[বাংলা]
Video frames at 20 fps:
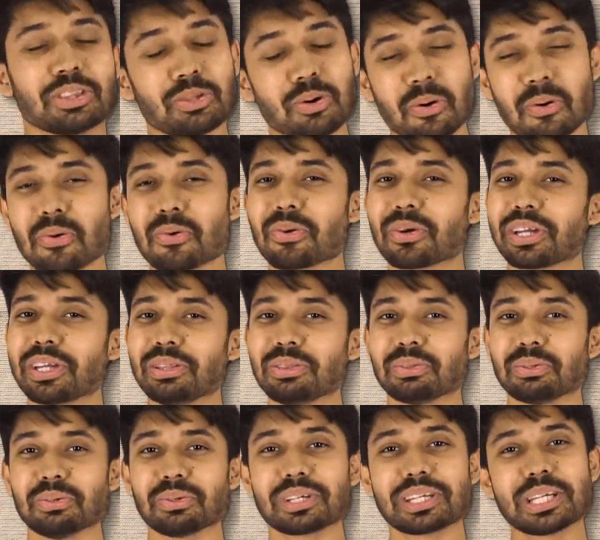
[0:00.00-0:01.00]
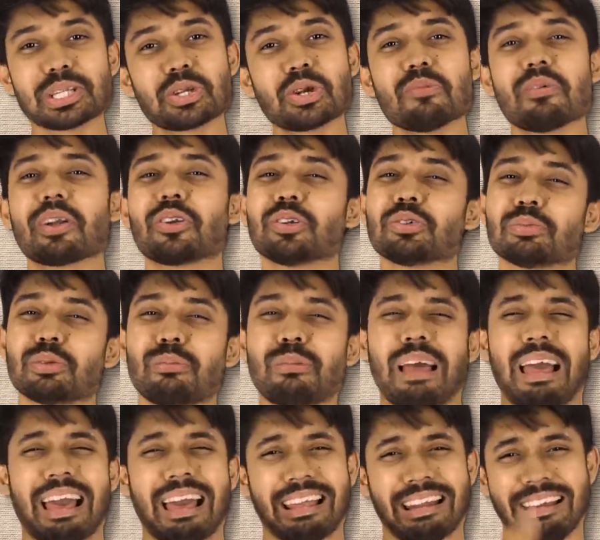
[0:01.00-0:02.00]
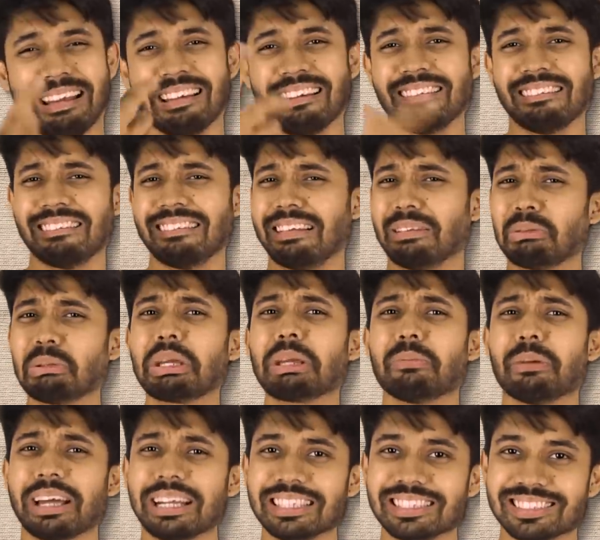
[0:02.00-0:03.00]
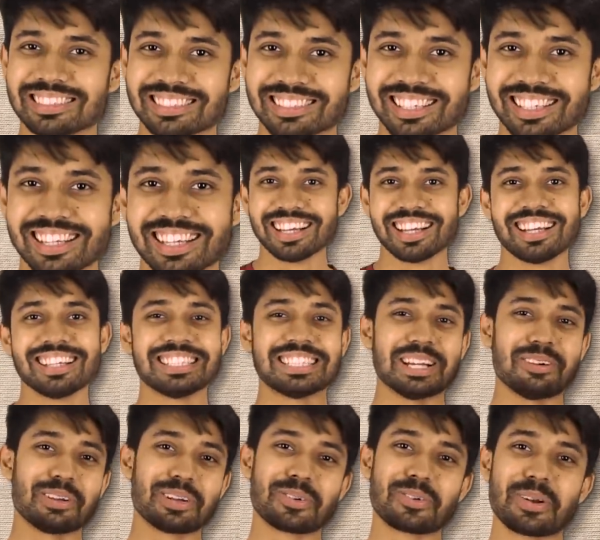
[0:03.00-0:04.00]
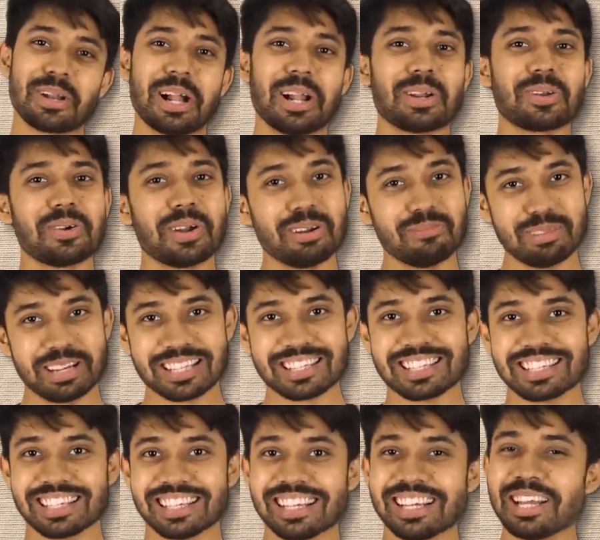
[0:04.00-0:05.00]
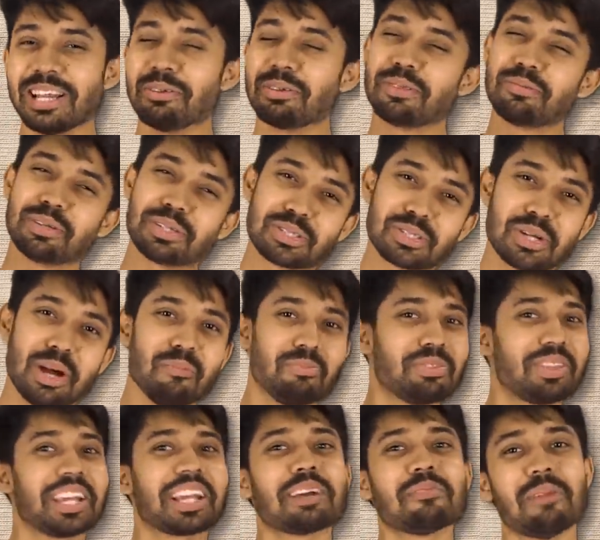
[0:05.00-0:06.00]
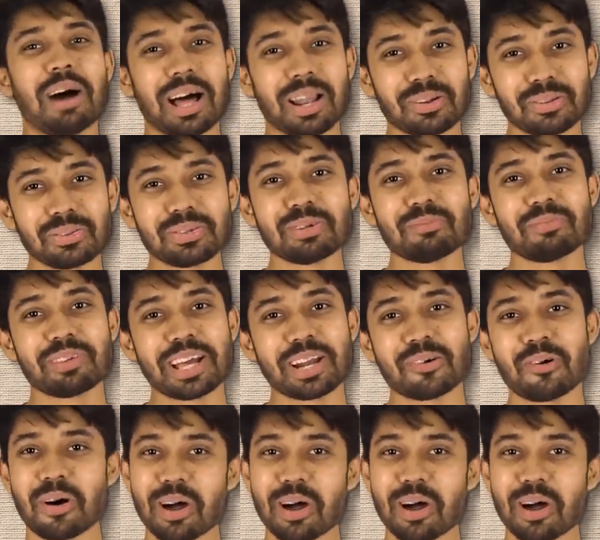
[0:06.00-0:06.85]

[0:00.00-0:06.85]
তখনও কিন্তু কিছু মানুষ বলবে আরে হ্যাঁ তুই কি পারিস যেমন রোনাল্ডো আর মেসি পৃথিবীর সব থেকে ভালো দুই প্লেয়ার